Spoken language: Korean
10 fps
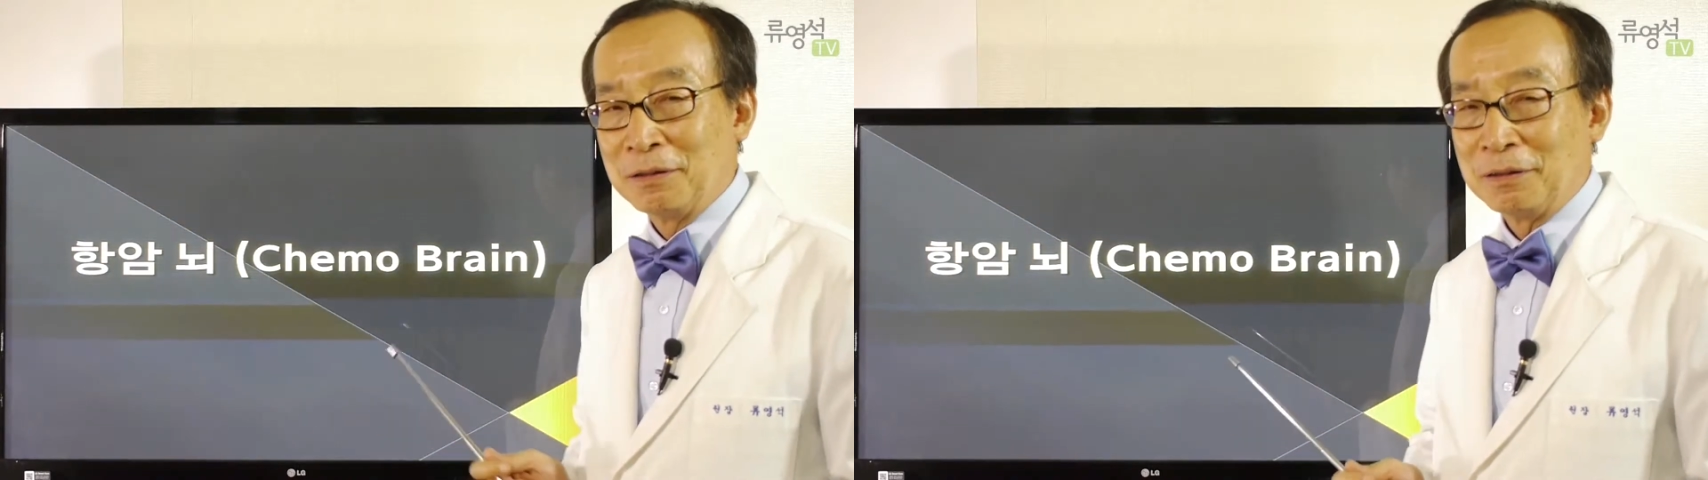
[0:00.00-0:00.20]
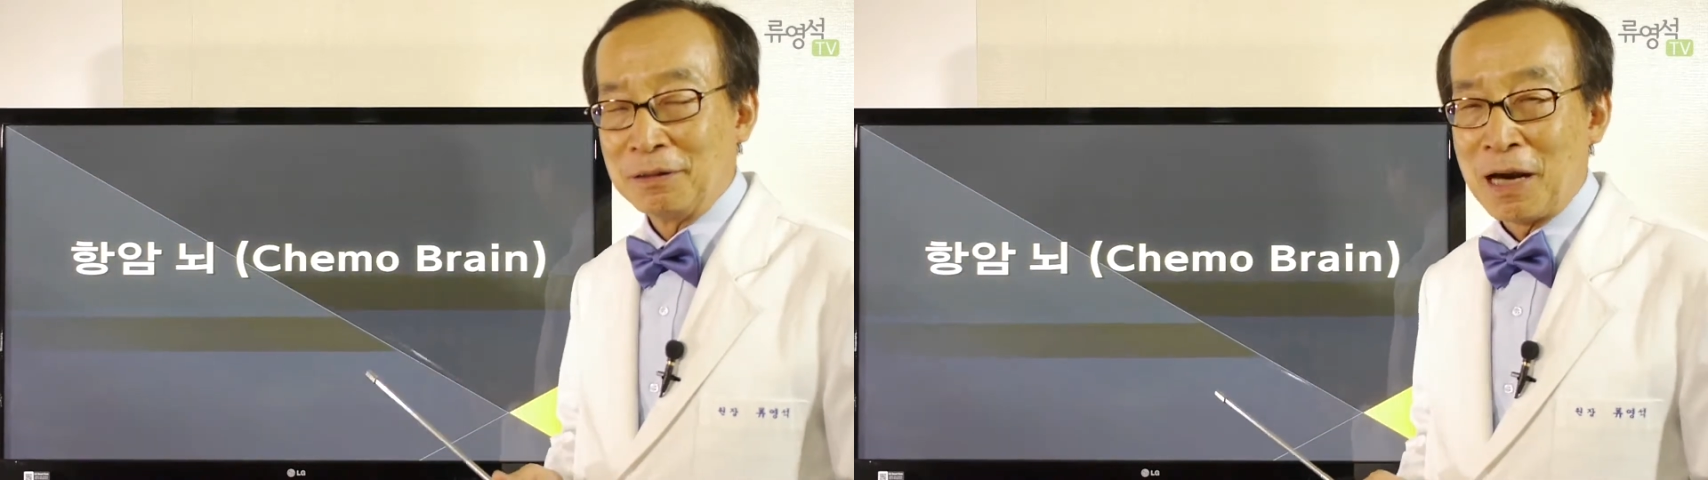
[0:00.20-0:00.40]

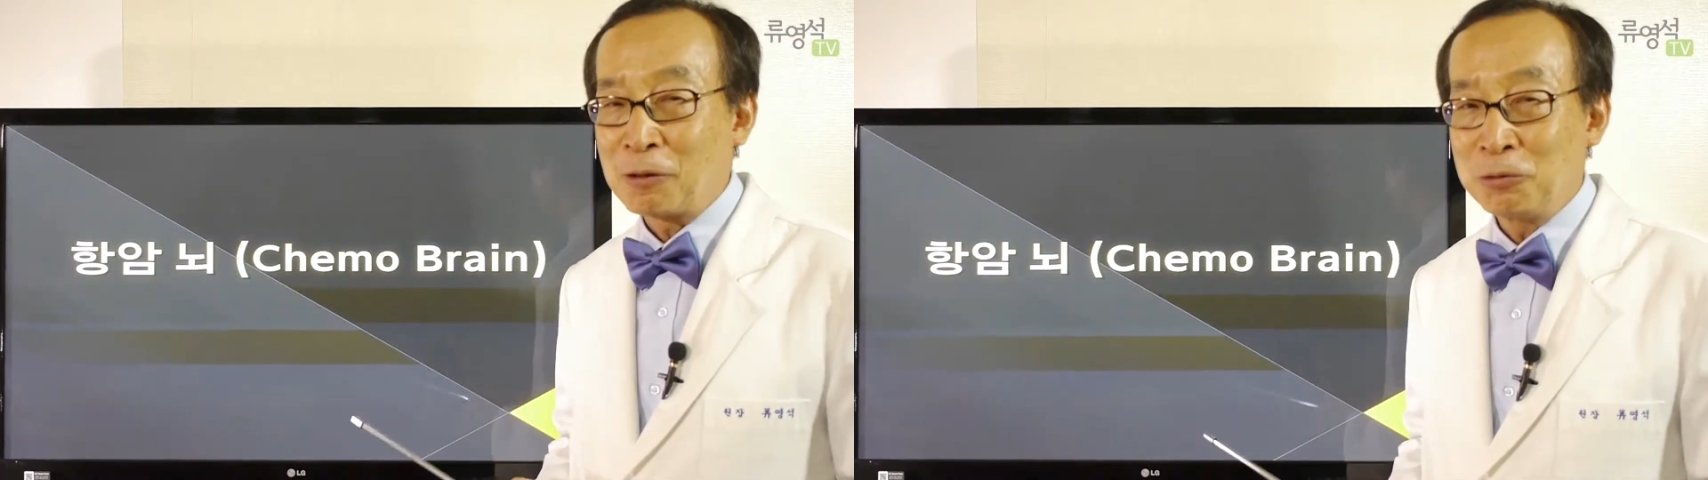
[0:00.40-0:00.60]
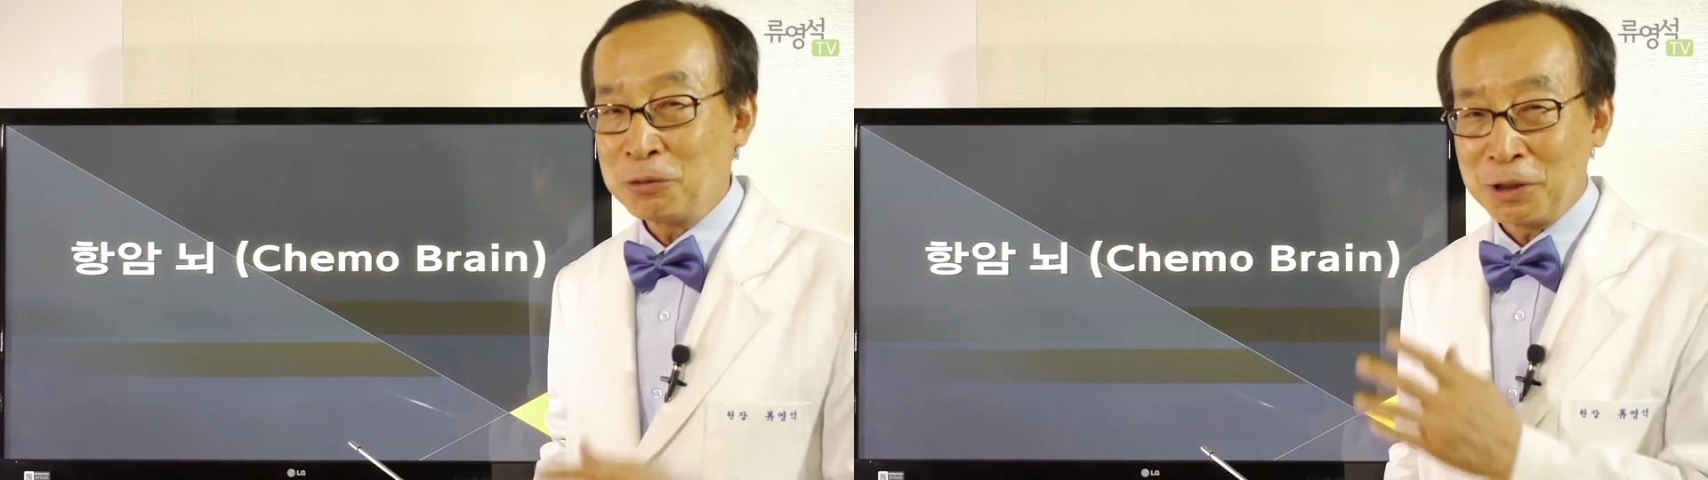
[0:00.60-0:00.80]
어,
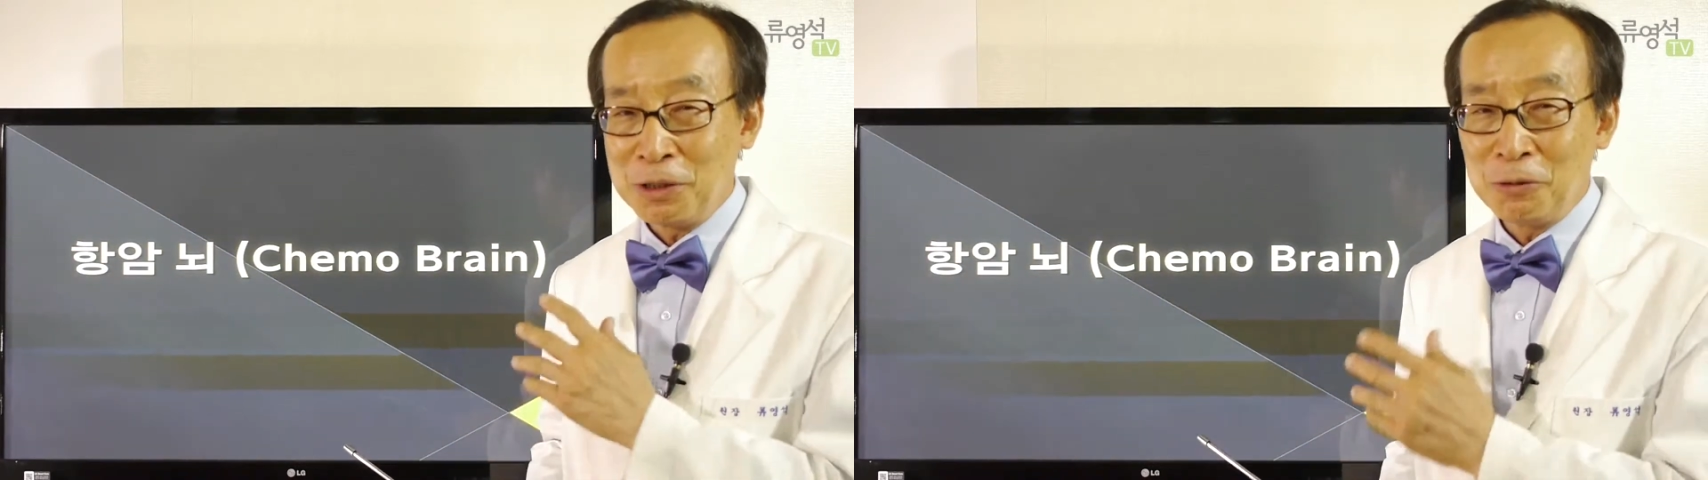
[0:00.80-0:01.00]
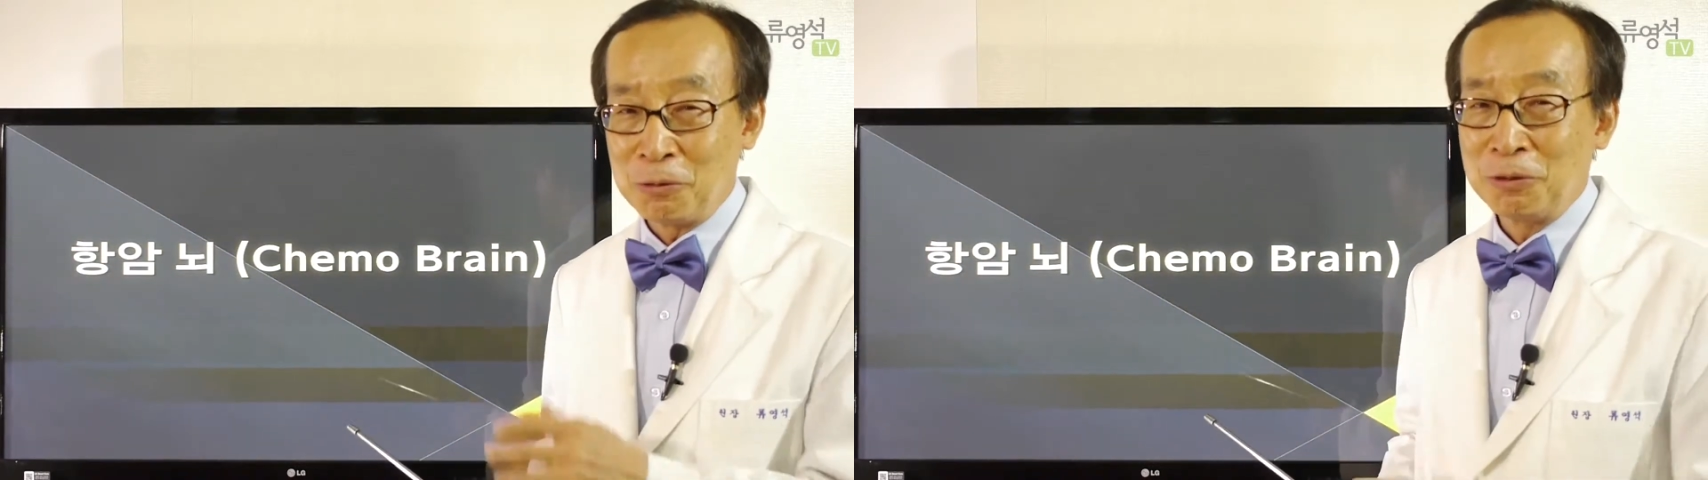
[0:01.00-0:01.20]

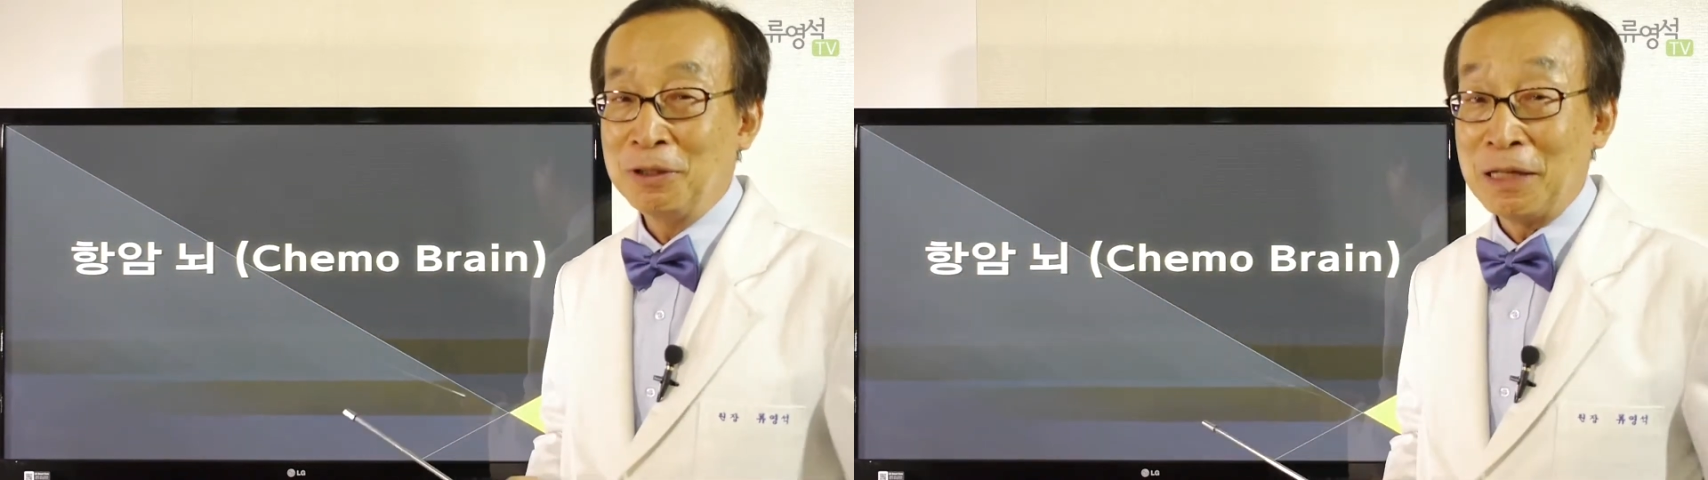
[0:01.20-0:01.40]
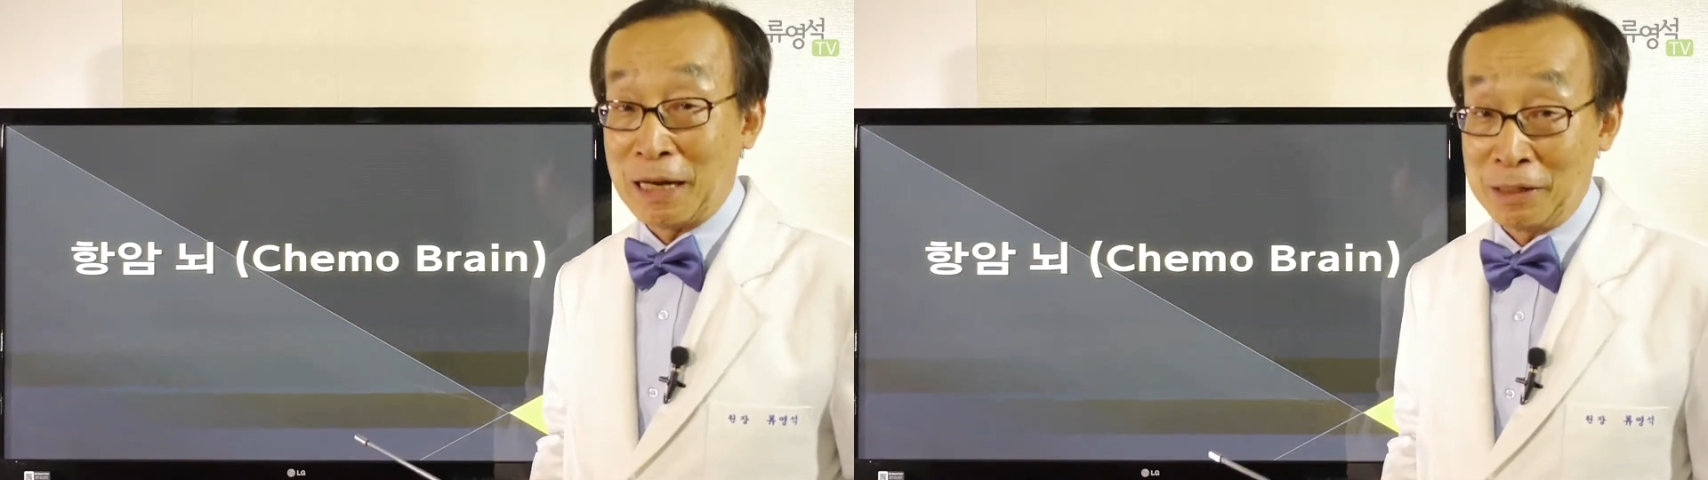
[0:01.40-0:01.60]
학술적인
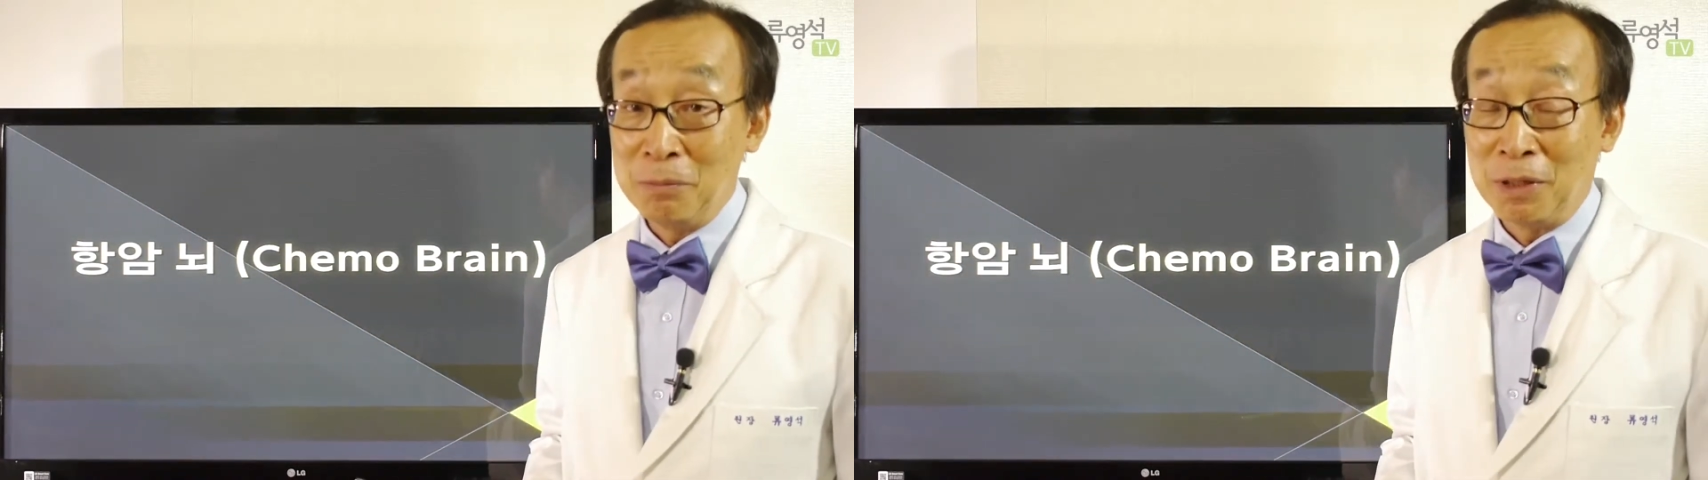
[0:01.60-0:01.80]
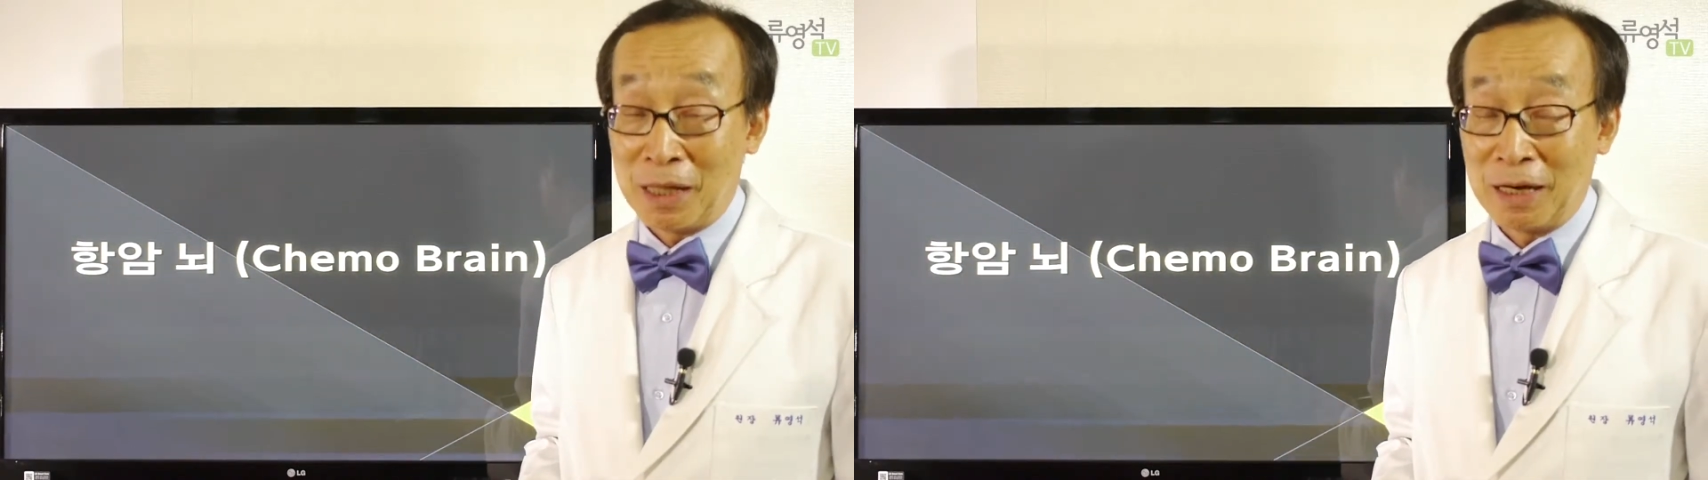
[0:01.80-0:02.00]
용어는
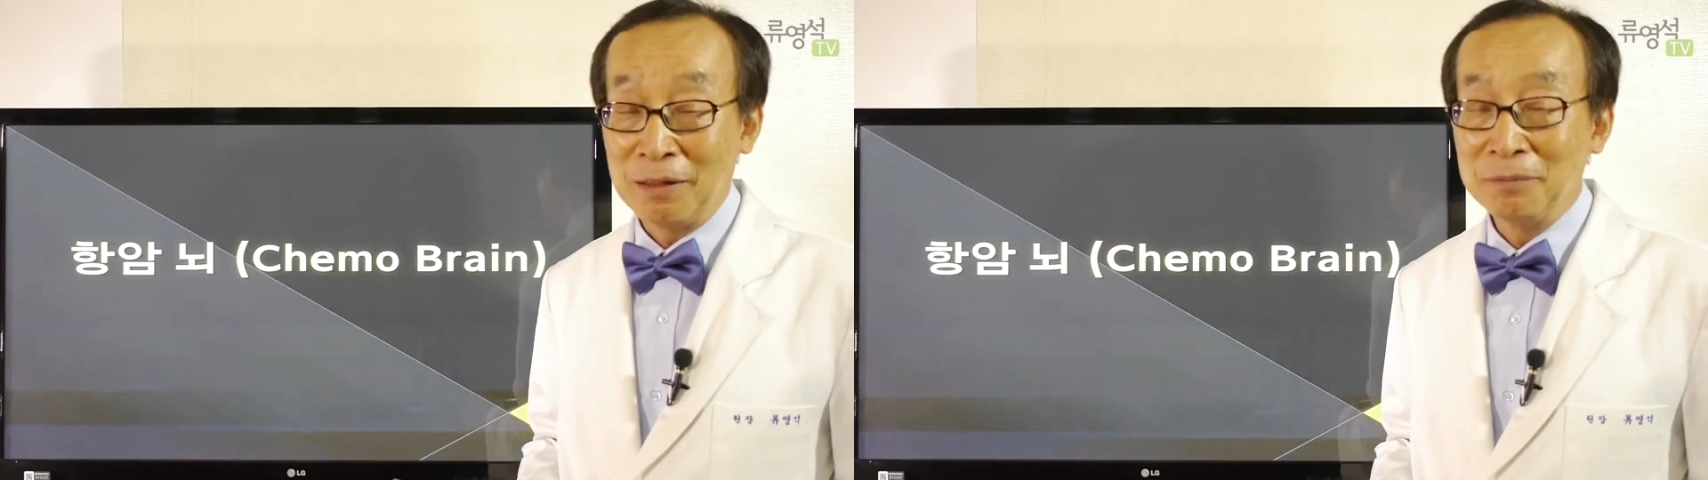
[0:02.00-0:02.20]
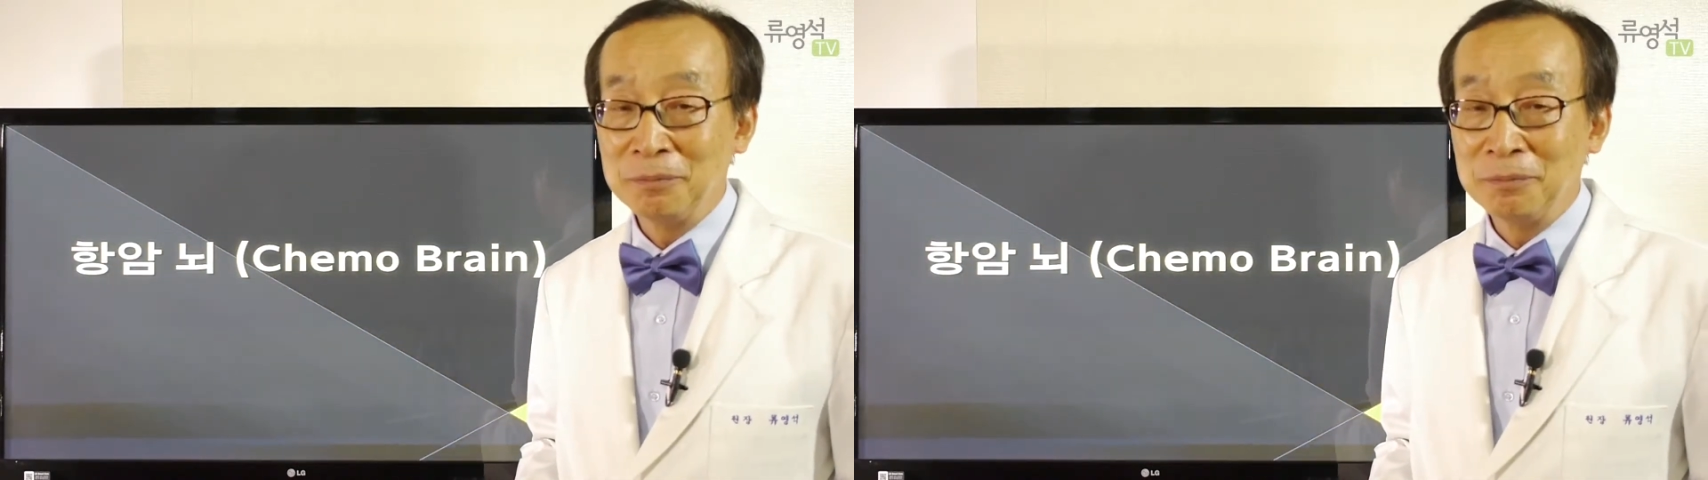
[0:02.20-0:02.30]
아닙니다.